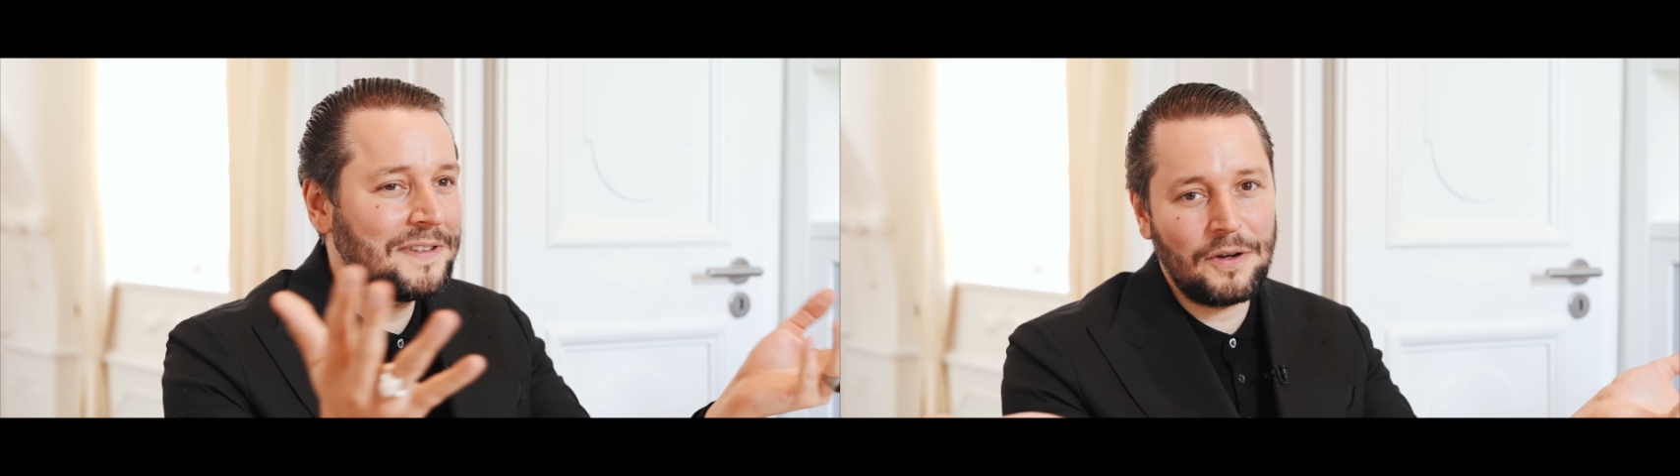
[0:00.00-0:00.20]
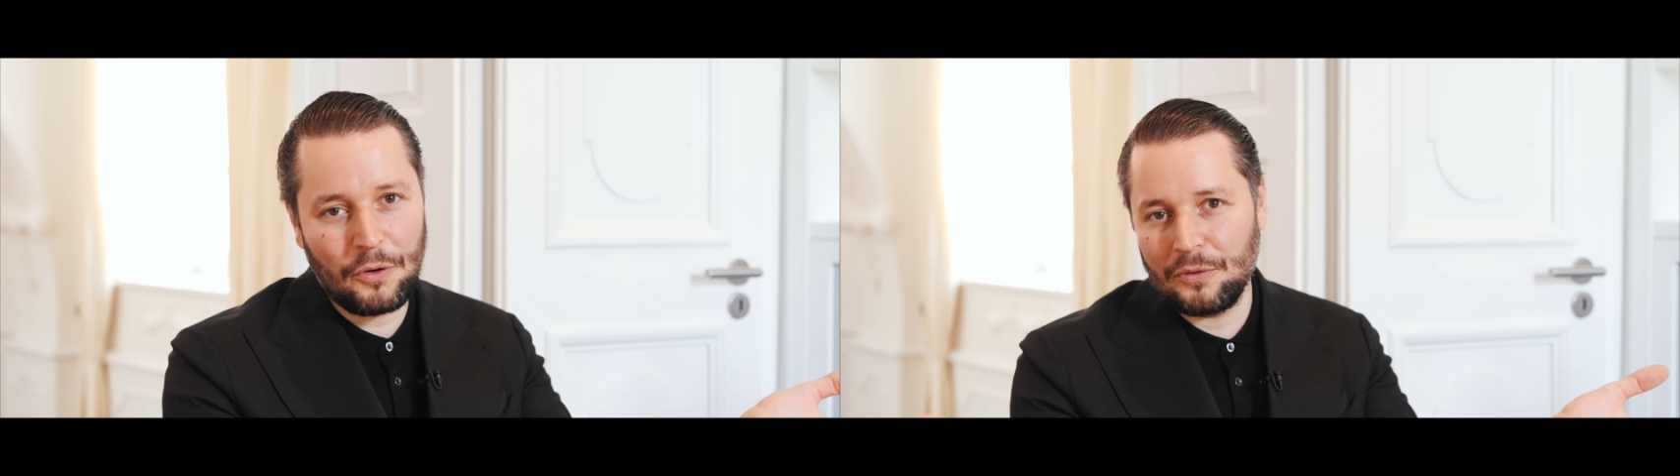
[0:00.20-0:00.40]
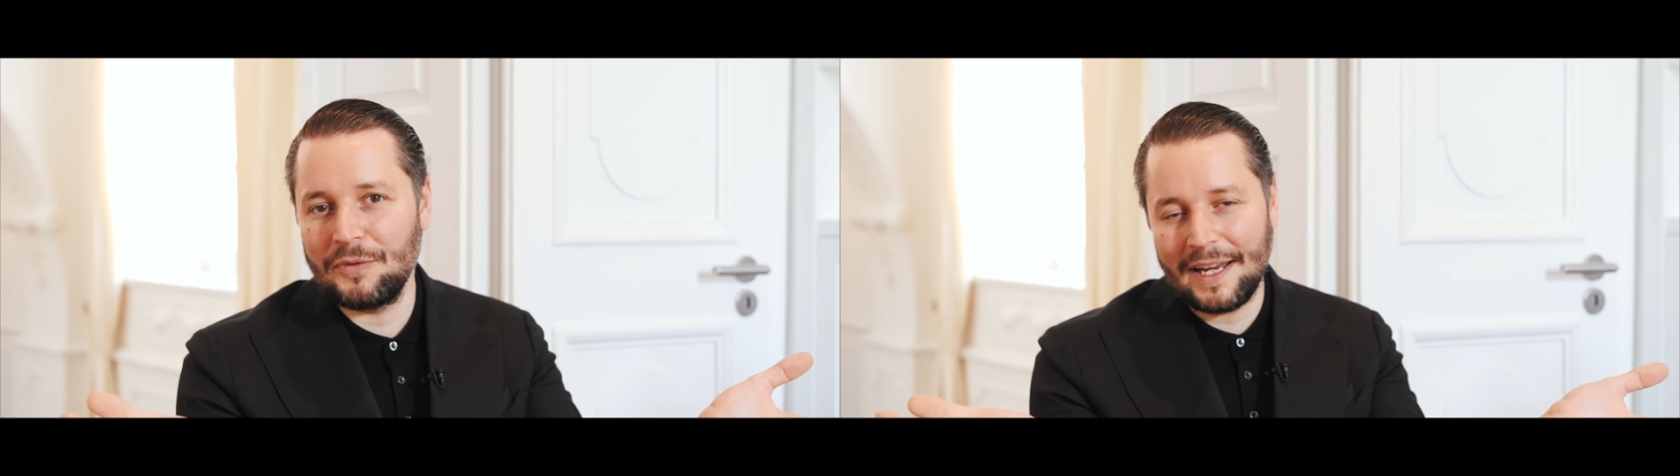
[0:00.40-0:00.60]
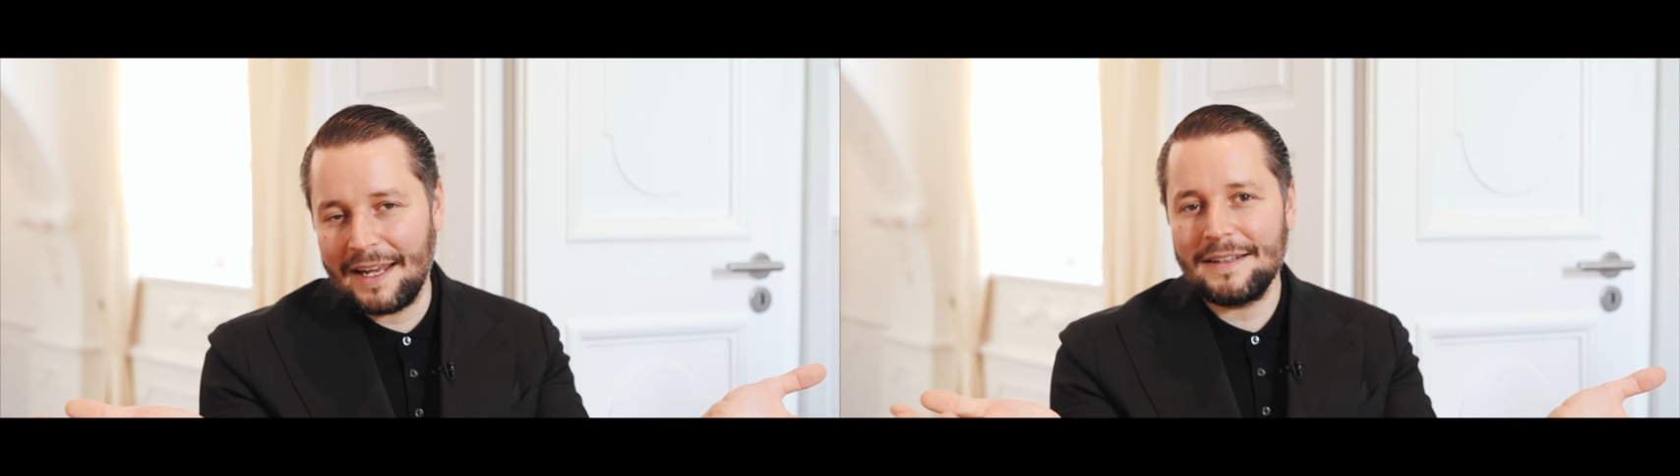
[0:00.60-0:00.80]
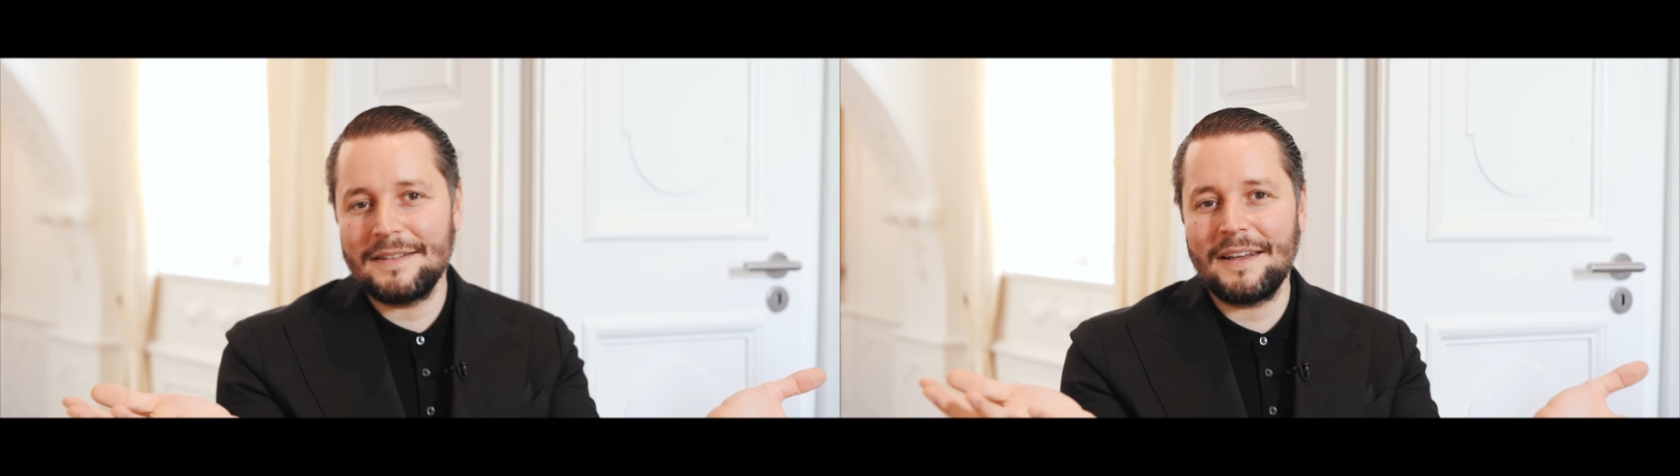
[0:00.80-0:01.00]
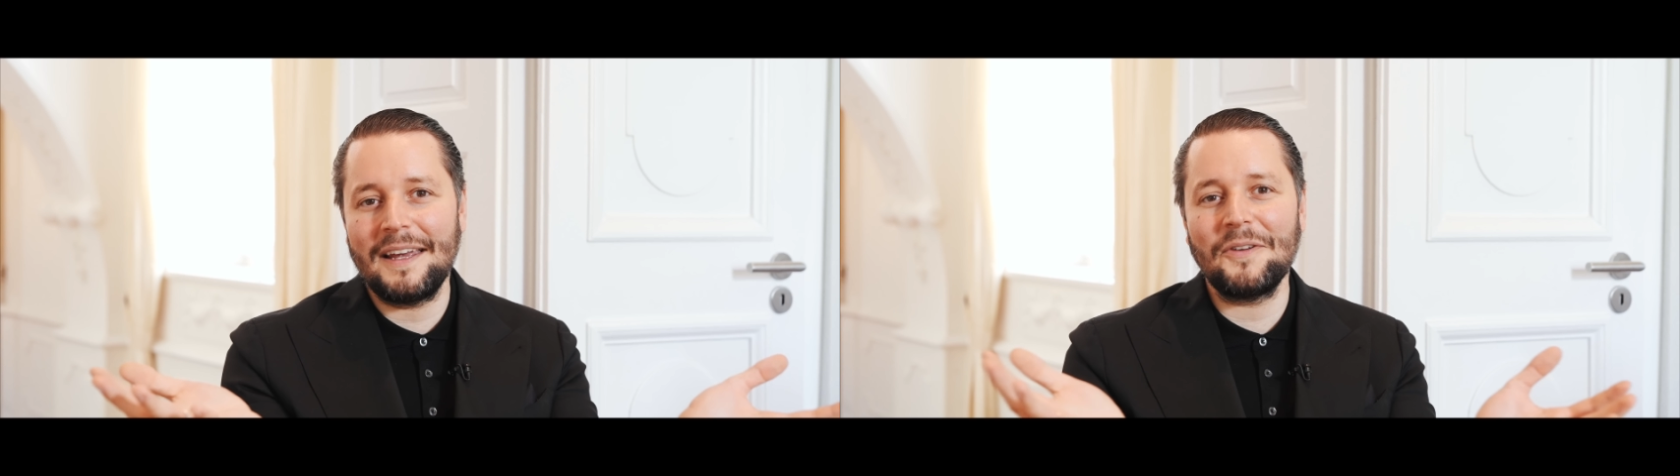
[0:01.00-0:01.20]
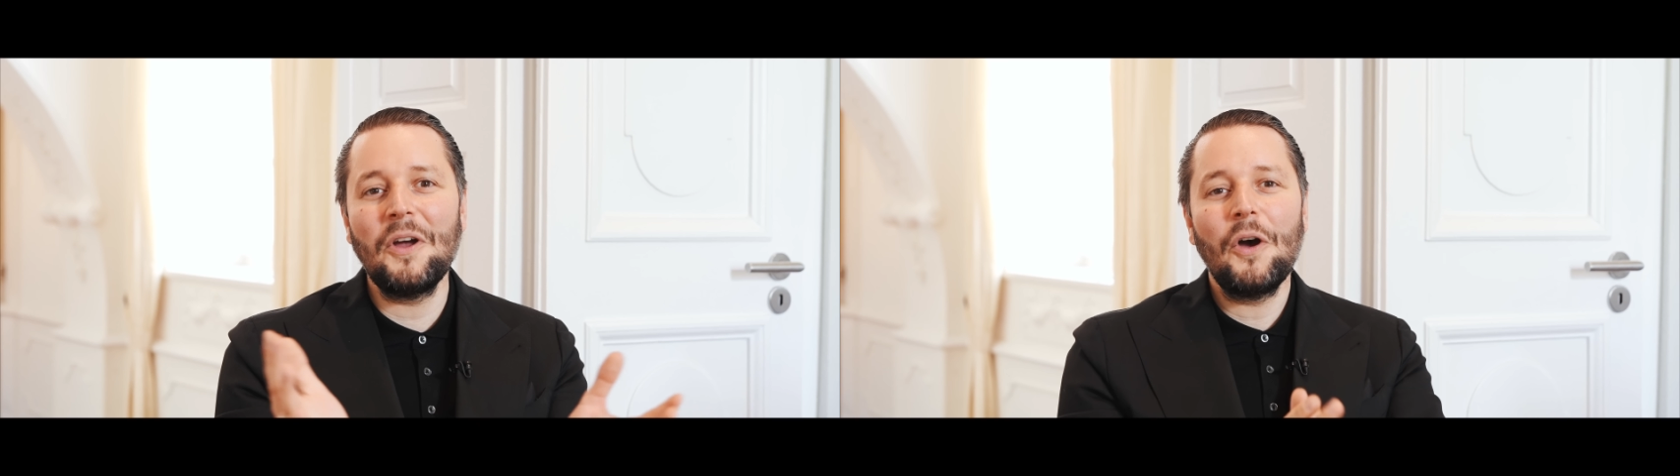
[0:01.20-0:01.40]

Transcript: sich auch irgendwie erkenntlich zeigen.